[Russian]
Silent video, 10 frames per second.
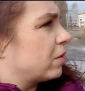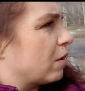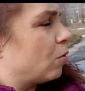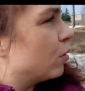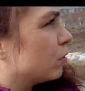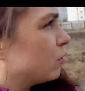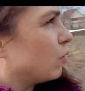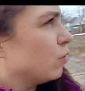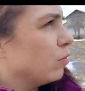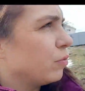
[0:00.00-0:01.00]
В какую
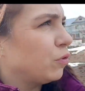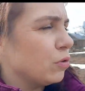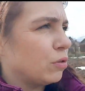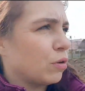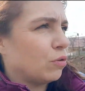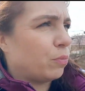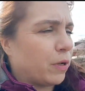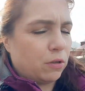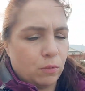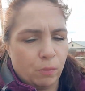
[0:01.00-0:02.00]
сторону? В ту сторону
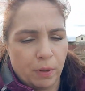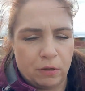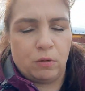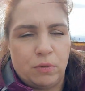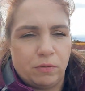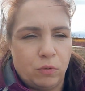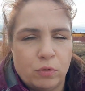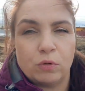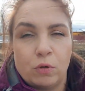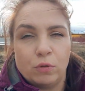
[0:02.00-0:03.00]
пойдем? Ну, пойдемте в ту
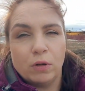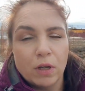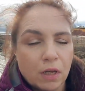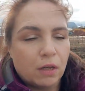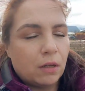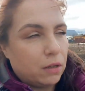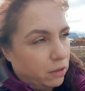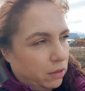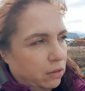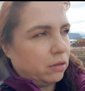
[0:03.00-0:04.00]
сторону. Там светит
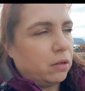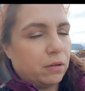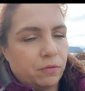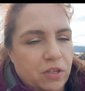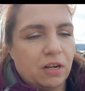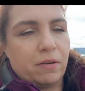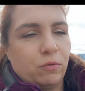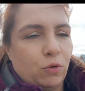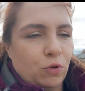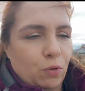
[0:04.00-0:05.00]
просто. В
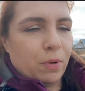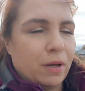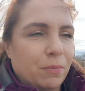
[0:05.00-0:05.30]
деревню идем.